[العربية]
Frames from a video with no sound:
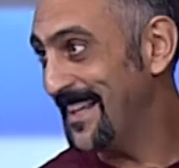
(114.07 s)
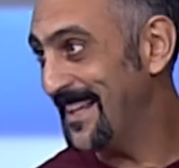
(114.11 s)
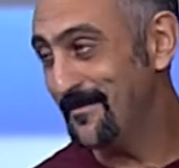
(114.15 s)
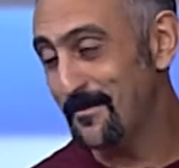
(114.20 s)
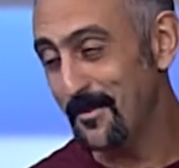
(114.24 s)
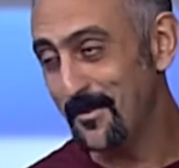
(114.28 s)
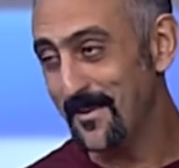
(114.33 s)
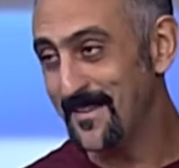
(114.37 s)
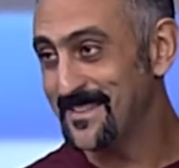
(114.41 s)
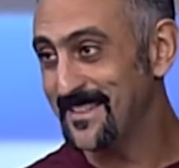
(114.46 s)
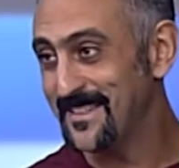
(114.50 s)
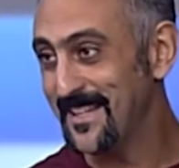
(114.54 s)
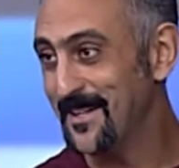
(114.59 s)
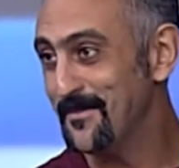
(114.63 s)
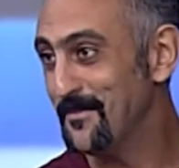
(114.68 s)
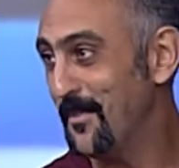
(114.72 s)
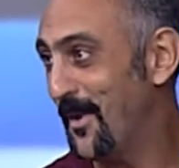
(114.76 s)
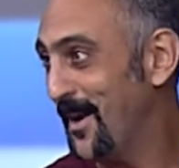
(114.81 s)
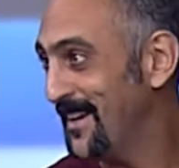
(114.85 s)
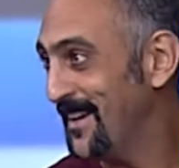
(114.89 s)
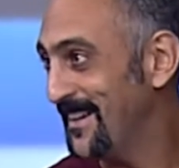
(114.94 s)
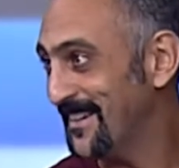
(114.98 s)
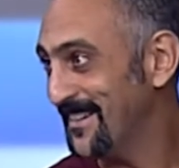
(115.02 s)
كان بفلسطين
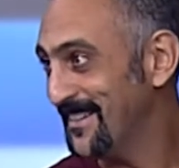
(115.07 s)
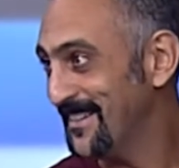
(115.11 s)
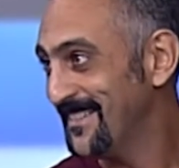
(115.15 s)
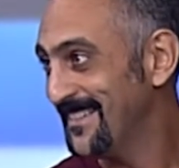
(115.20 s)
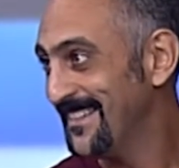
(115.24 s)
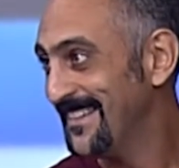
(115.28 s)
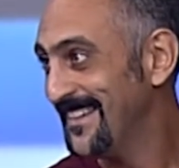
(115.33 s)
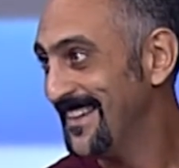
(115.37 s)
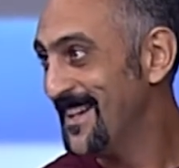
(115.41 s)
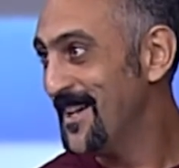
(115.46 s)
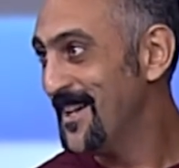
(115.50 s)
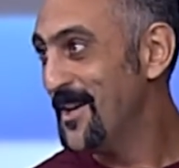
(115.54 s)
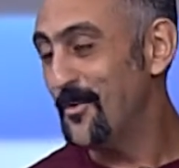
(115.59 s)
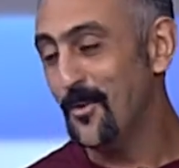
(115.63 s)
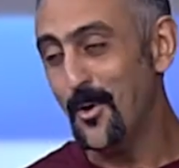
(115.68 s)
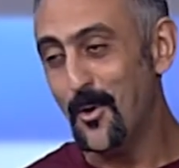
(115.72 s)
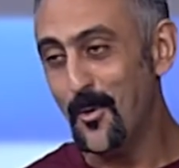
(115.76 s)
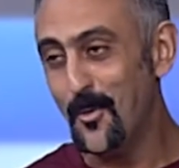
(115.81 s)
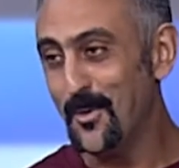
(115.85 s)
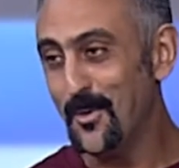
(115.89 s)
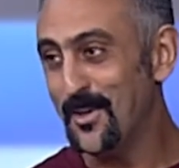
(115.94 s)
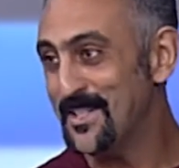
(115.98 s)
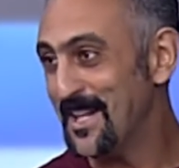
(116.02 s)
مؤخرا
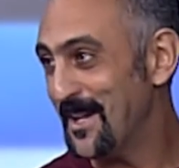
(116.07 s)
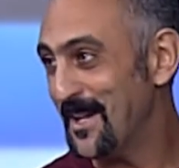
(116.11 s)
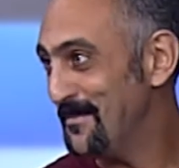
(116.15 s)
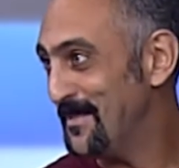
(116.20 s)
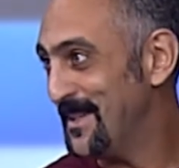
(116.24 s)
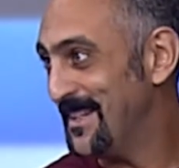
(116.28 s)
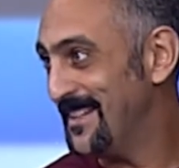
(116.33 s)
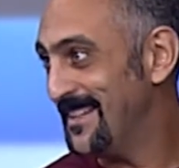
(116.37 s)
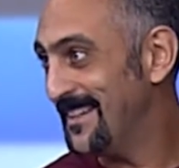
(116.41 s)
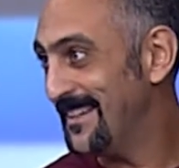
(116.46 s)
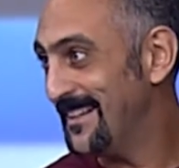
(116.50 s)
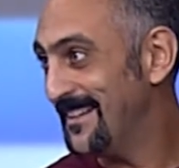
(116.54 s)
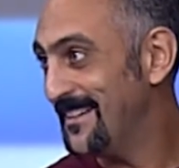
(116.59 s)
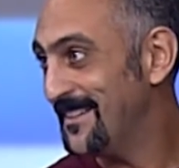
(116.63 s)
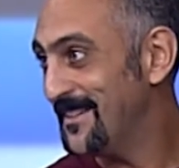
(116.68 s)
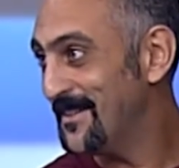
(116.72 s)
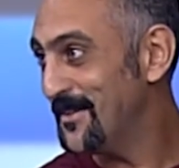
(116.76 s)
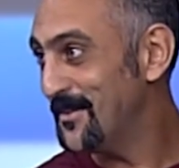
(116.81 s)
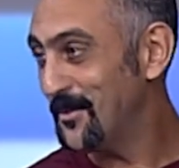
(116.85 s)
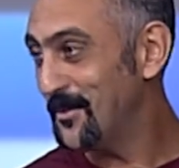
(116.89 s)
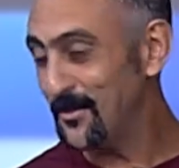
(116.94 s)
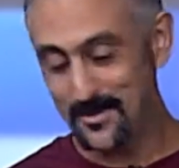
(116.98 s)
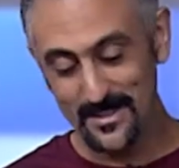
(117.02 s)
وهو اللي جاب لي اياه
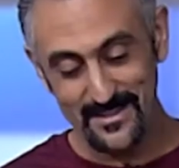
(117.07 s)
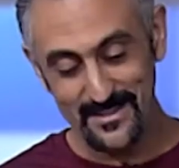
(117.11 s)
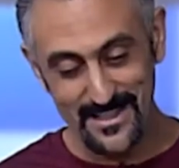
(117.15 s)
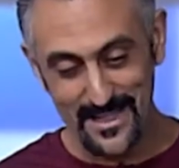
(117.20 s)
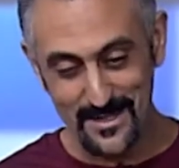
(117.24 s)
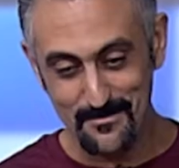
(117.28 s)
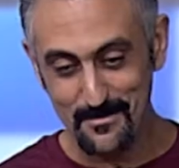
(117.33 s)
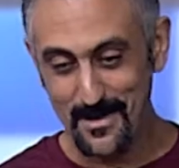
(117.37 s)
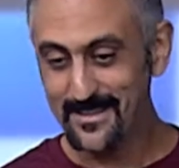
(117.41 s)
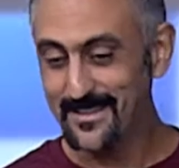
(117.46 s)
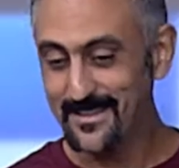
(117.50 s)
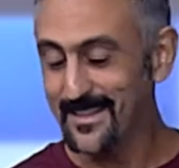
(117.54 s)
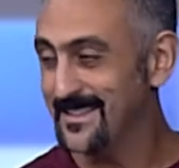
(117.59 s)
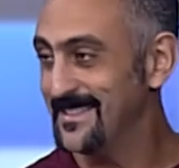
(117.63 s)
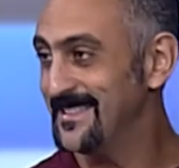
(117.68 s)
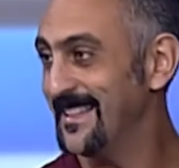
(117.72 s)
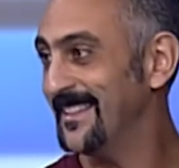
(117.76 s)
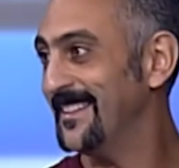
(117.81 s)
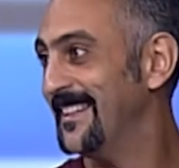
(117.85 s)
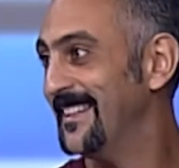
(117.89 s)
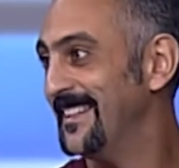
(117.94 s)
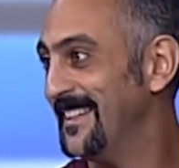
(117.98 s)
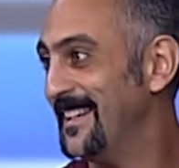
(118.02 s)
وجدا بعتز
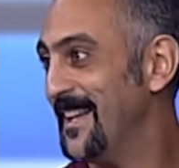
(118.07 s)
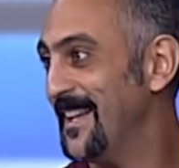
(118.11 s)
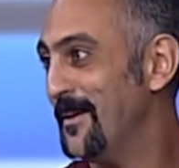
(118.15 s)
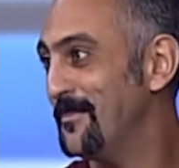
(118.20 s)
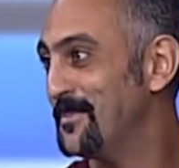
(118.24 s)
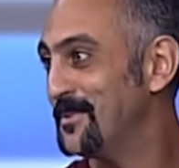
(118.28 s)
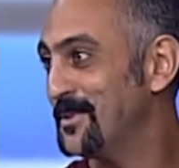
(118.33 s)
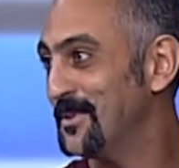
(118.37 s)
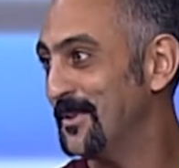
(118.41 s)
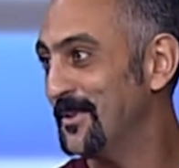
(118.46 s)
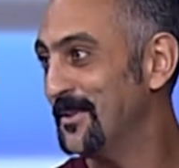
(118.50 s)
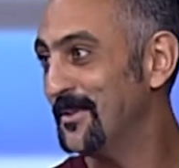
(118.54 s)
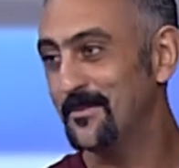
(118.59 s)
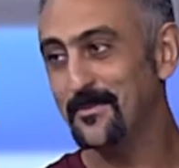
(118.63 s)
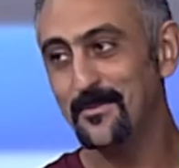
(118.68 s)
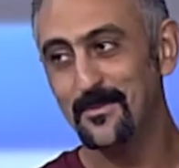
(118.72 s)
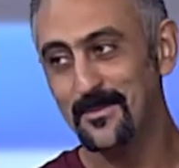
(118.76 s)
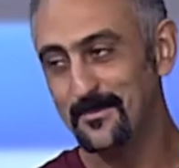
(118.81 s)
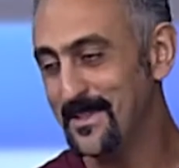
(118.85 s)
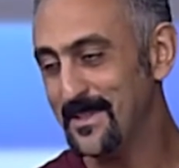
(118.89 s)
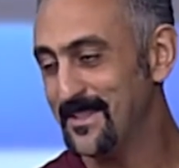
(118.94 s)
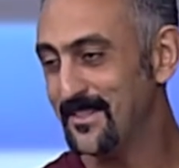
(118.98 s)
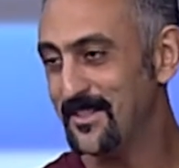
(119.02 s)
انني لابسه طبعا
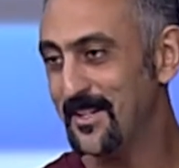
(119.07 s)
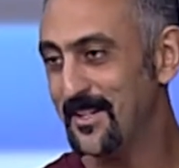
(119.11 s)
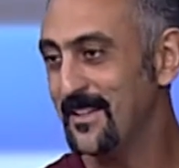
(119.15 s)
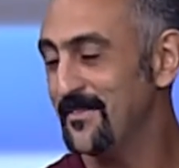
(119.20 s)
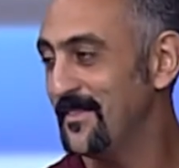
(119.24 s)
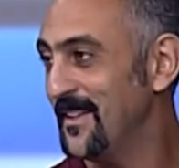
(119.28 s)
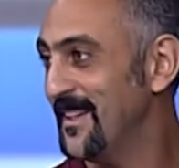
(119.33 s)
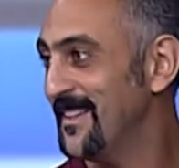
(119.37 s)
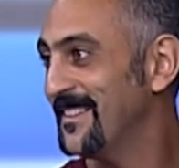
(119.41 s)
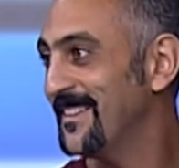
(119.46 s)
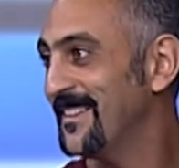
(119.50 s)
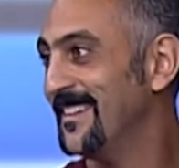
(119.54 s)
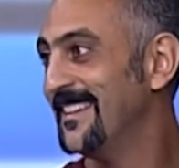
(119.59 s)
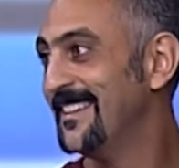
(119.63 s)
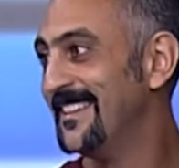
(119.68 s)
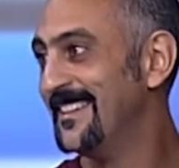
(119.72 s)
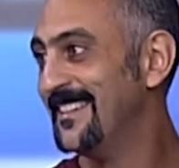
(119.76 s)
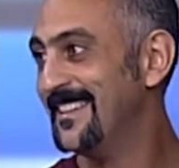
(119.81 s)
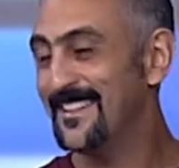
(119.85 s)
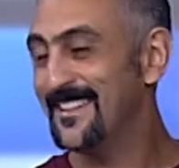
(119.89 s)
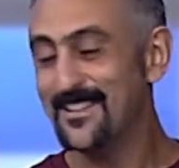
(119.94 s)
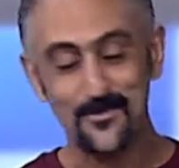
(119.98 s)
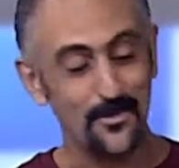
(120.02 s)
شكرا صالح
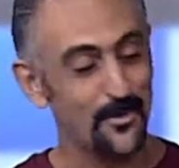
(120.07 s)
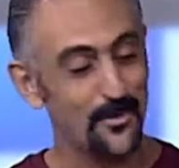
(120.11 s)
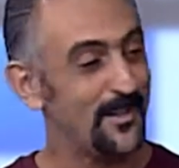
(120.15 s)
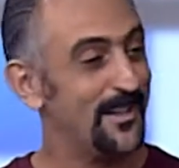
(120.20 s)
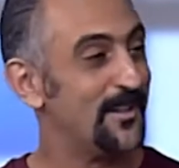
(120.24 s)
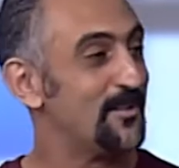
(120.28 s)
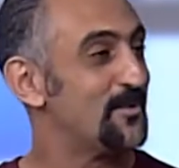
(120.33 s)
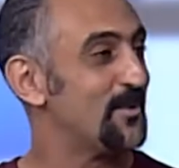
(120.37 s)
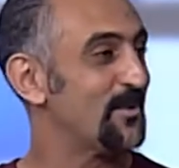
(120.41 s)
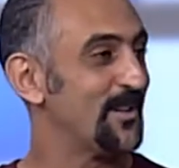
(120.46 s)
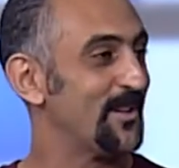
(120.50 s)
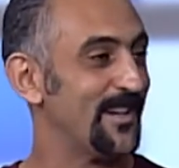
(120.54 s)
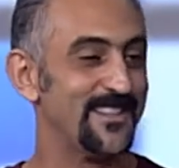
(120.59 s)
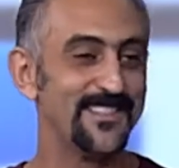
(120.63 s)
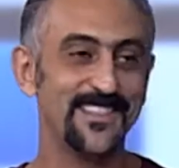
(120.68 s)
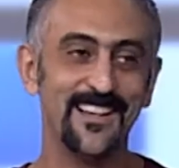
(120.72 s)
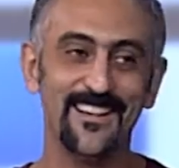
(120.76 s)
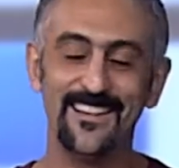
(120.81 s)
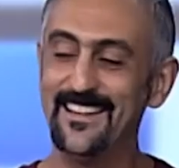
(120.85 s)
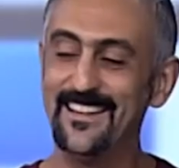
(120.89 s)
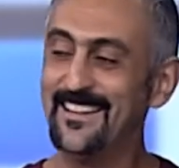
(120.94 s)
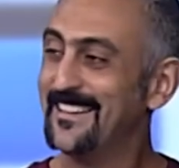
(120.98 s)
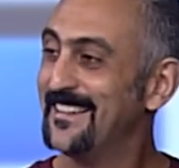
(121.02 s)
شكرا شكرا
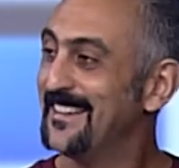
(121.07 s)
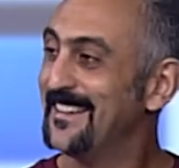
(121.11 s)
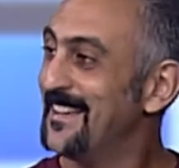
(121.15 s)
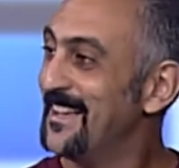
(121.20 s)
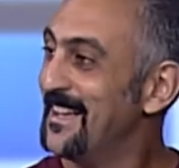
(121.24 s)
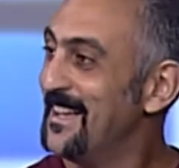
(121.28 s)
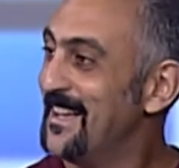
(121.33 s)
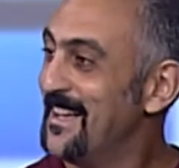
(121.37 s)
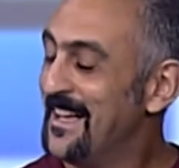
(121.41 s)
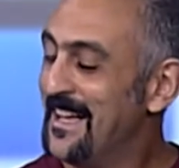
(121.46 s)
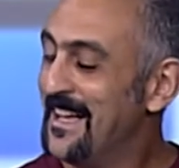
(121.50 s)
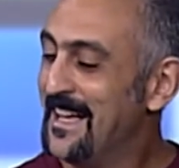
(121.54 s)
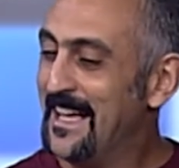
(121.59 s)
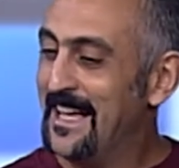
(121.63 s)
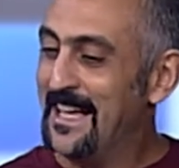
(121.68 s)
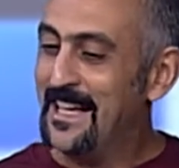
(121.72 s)
صالح اكيد